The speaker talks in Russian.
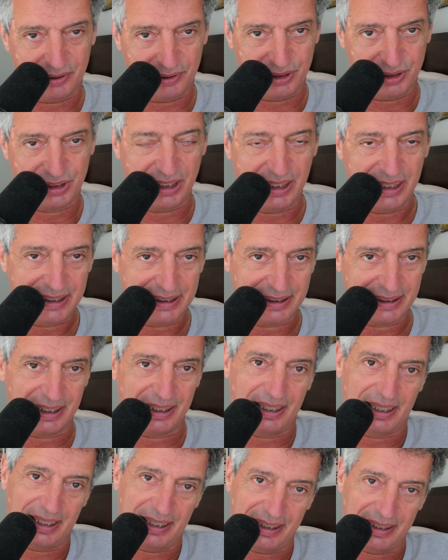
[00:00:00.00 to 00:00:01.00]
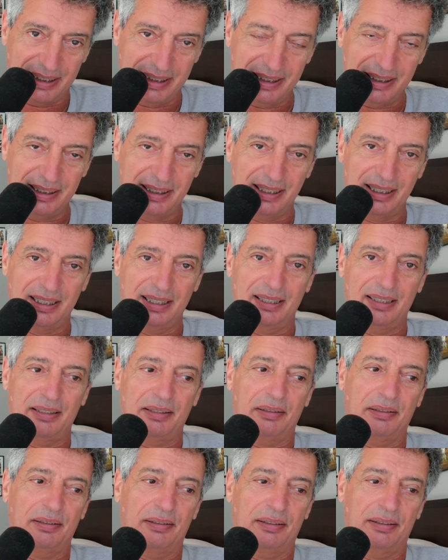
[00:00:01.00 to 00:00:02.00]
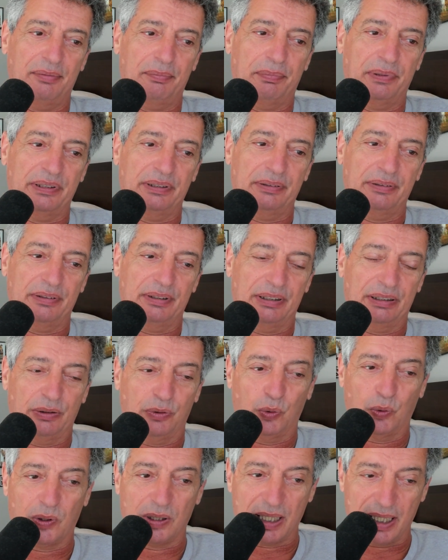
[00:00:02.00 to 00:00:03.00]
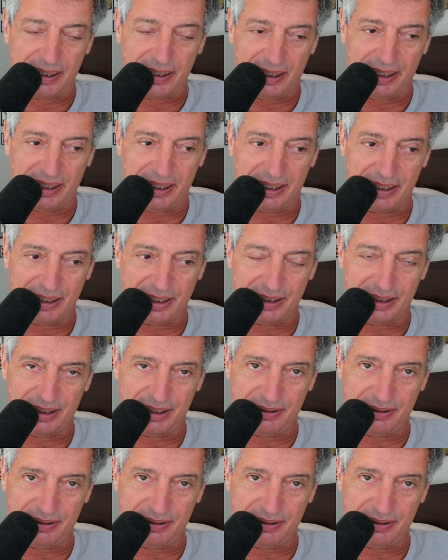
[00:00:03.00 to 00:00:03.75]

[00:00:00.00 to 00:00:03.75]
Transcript: то есть железо, а они под украденное